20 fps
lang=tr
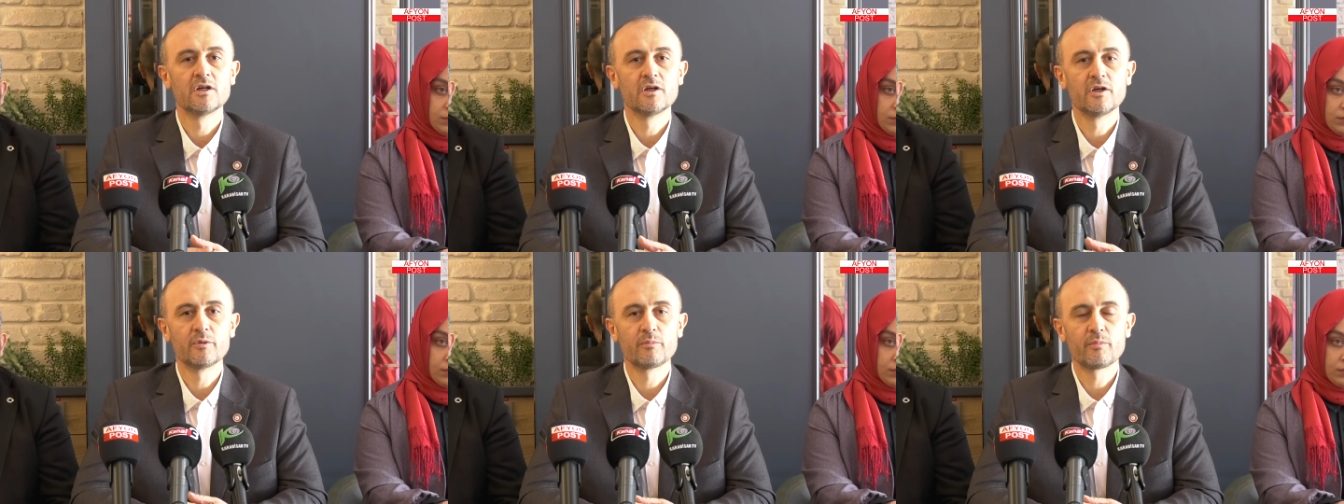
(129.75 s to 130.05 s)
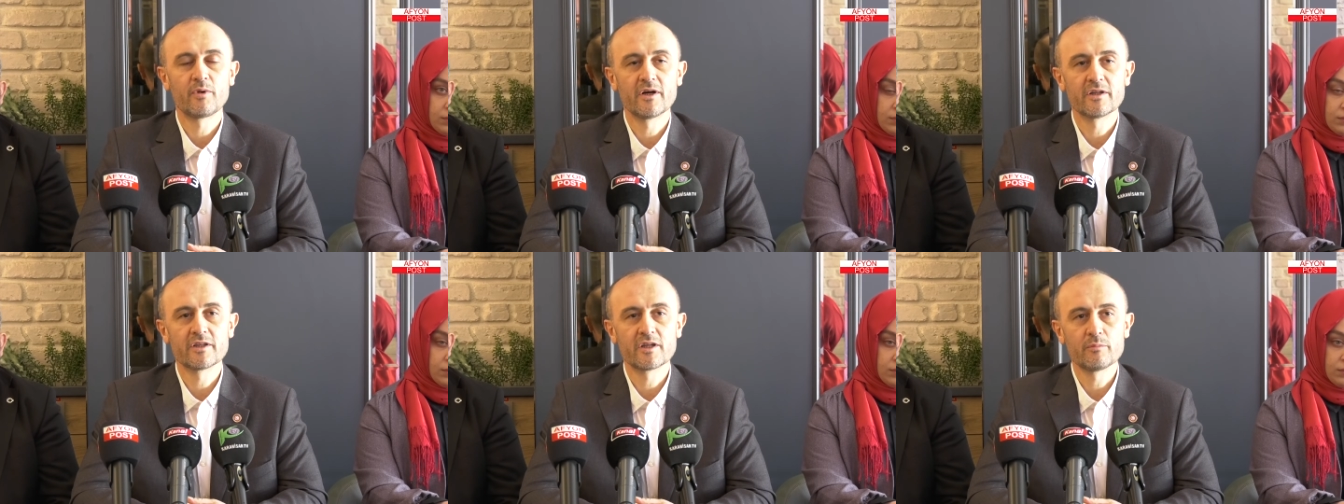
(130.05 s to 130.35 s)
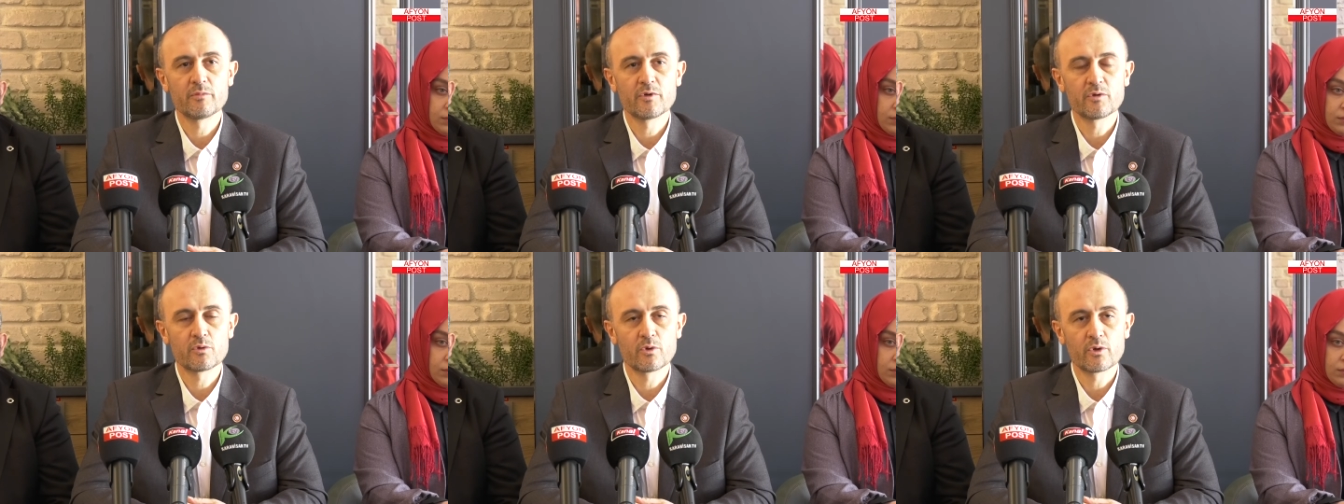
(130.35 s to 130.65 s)
Ee,
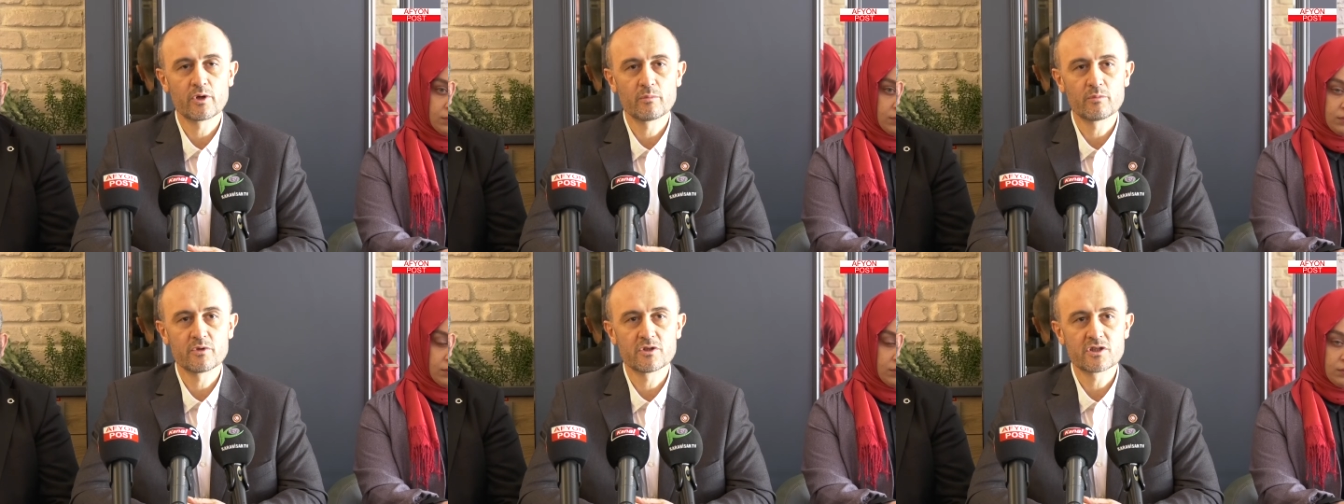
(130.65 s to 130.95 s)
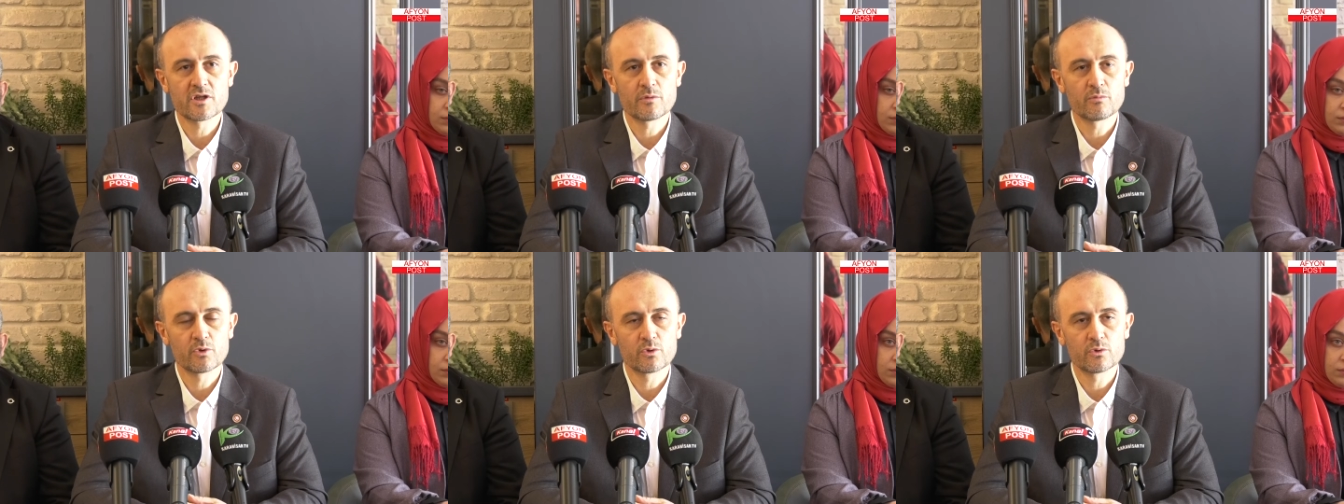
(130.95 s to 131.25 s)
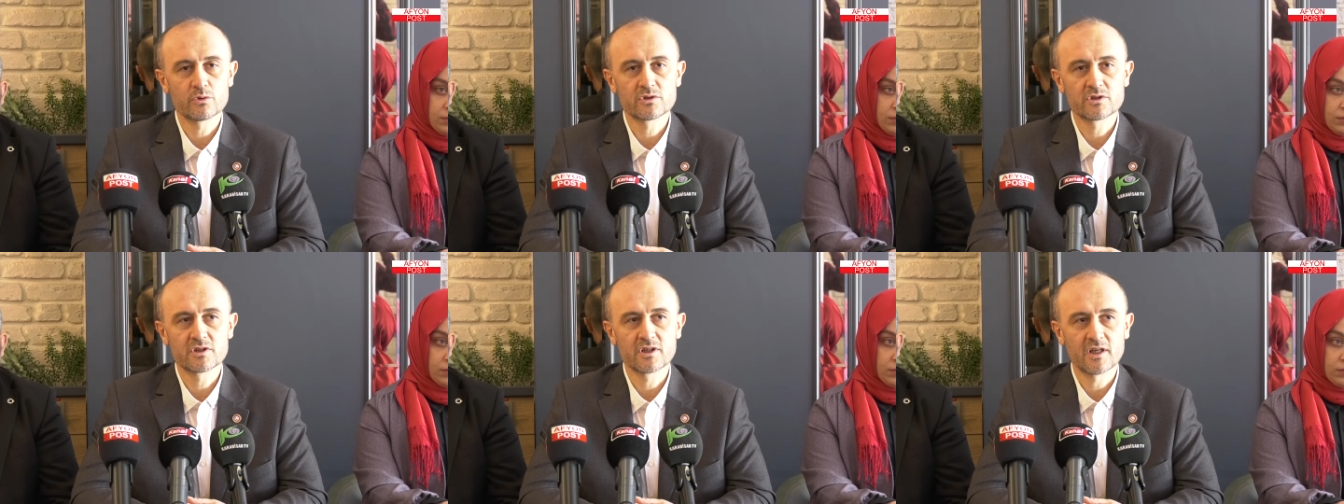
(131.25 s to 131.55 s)
pandemi dönemince
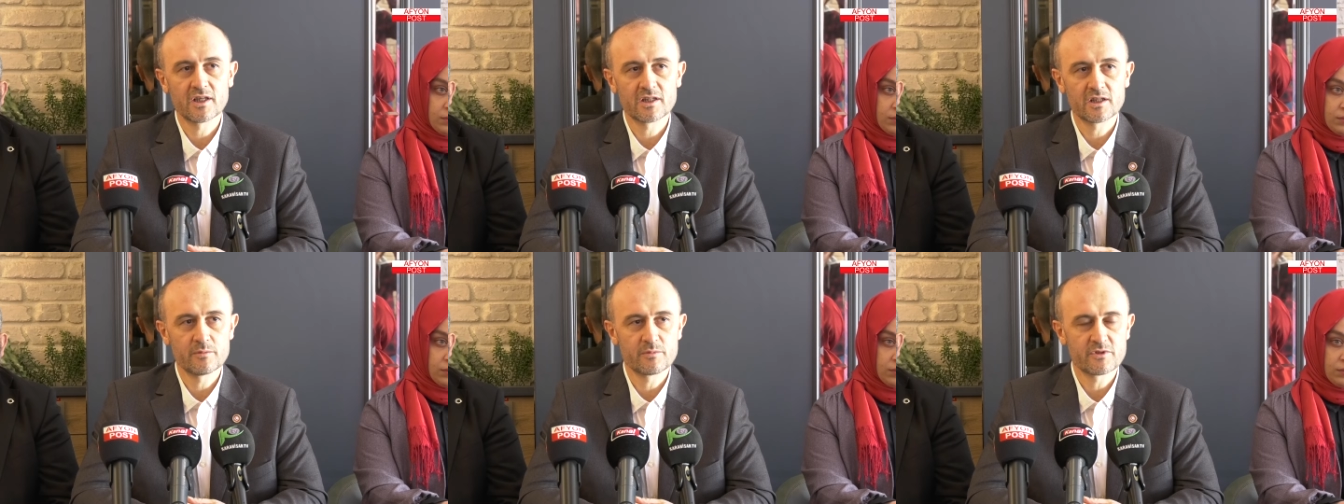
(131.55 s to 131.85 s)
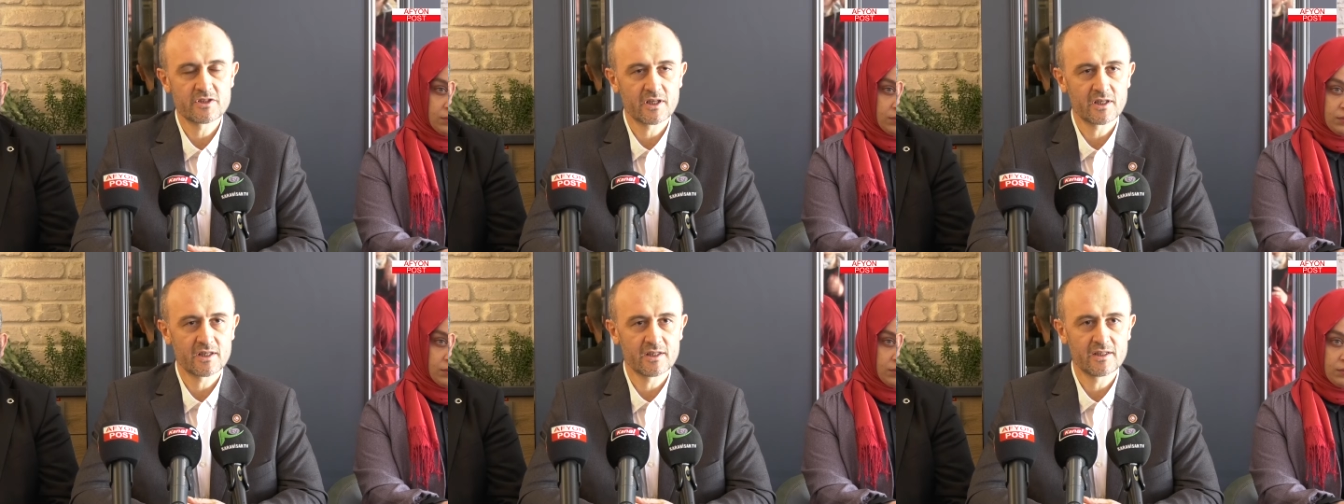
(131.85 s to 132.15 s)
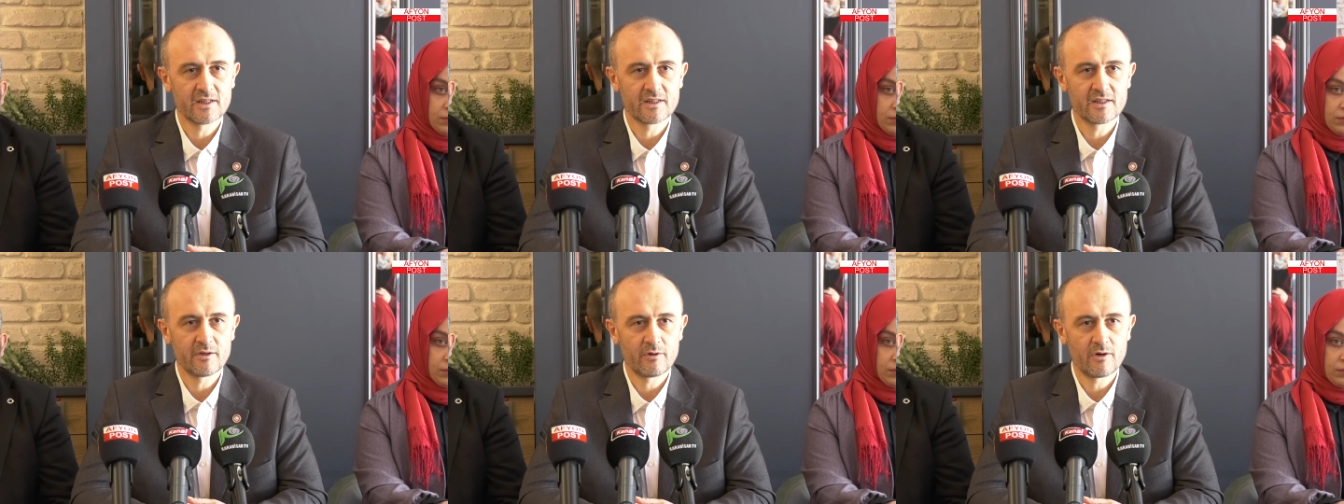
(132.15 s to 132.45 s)
bunu sıhhatli bir
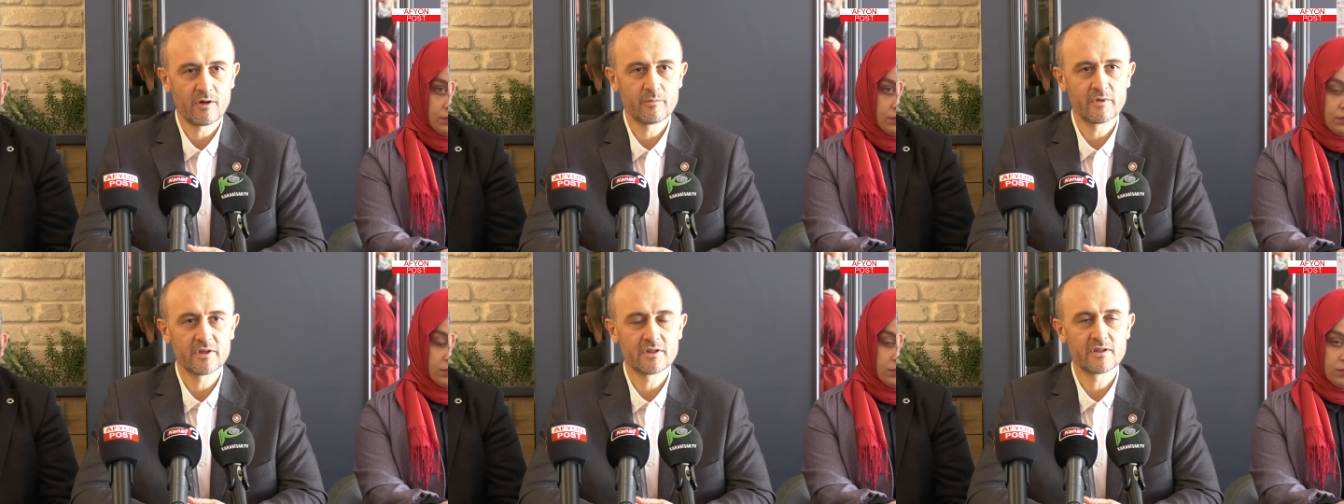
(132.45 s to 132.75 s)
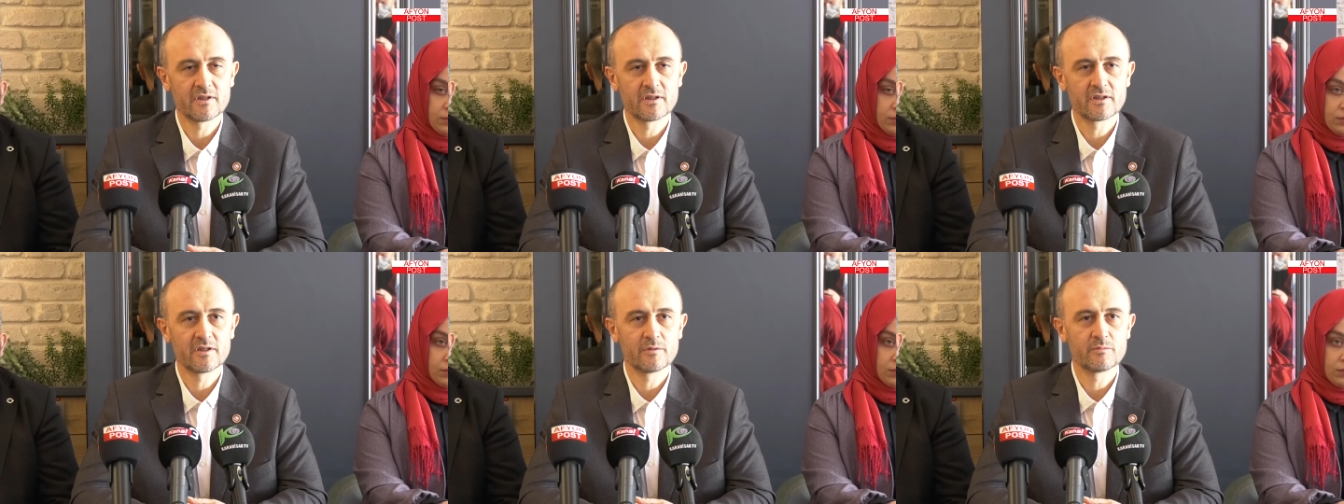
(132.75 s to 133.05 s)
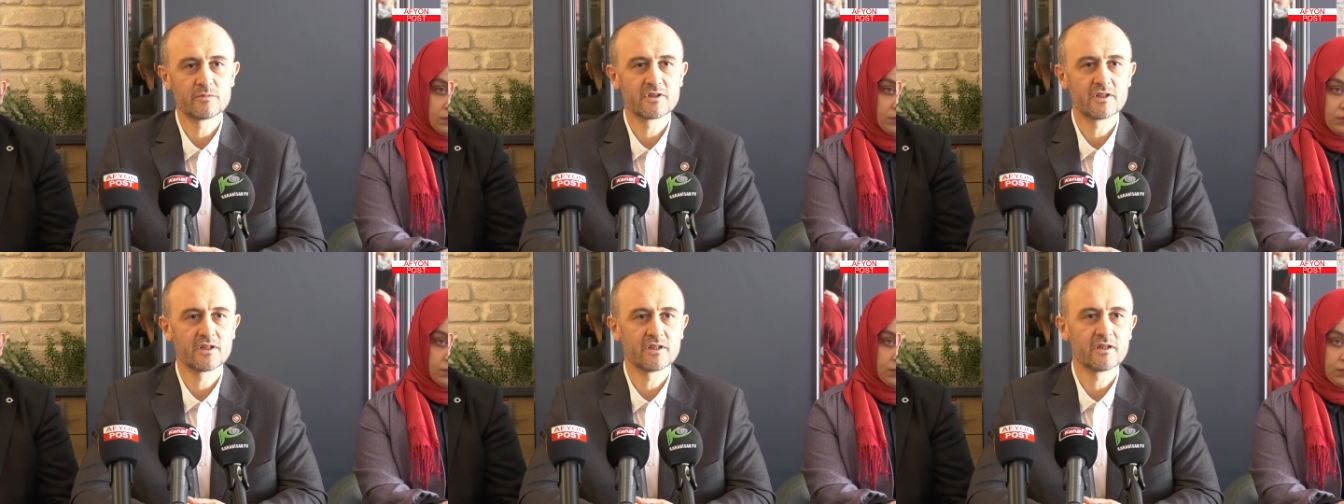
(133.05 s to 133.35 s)
şekilde devam
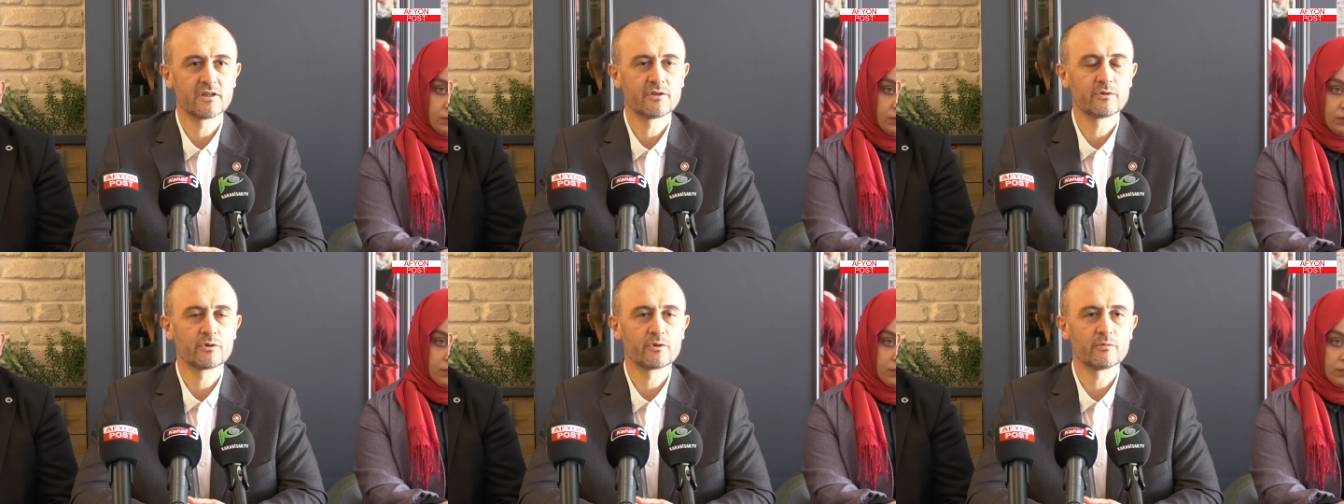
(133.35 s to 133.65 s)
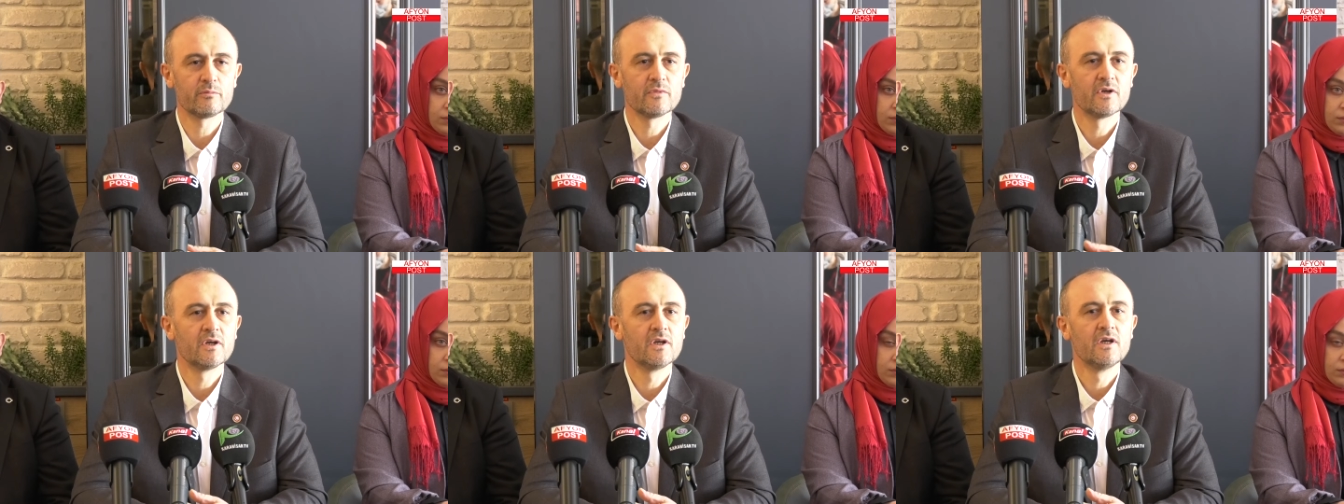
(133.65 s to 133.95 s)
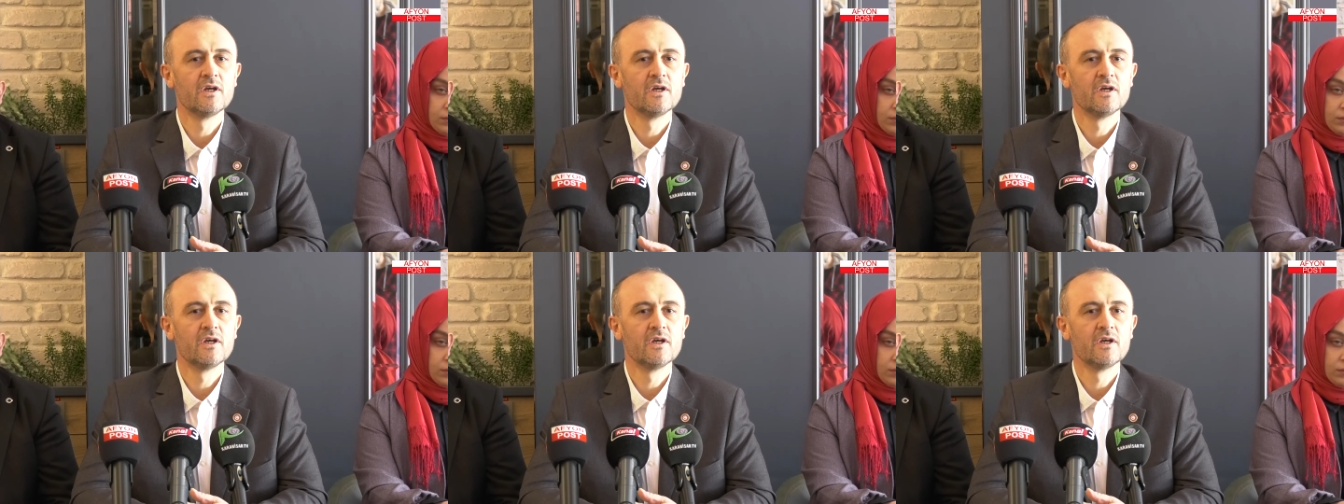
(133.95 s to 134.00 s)
ettirdiğimize inanıyorum.